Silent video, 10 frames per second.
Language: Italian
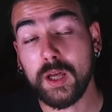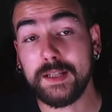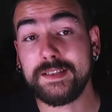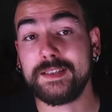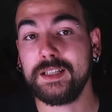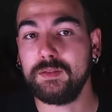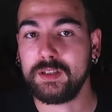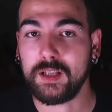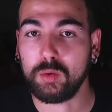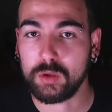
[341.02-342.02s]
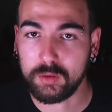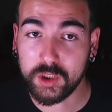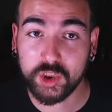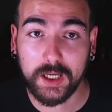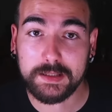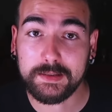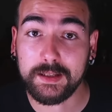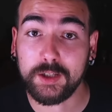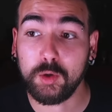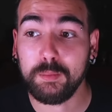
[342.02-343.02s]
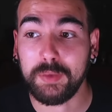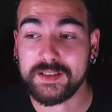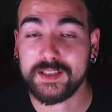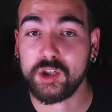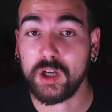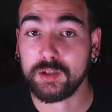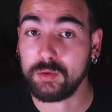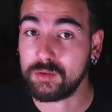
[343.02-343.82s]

Alissa diventando un adolescente non passa certo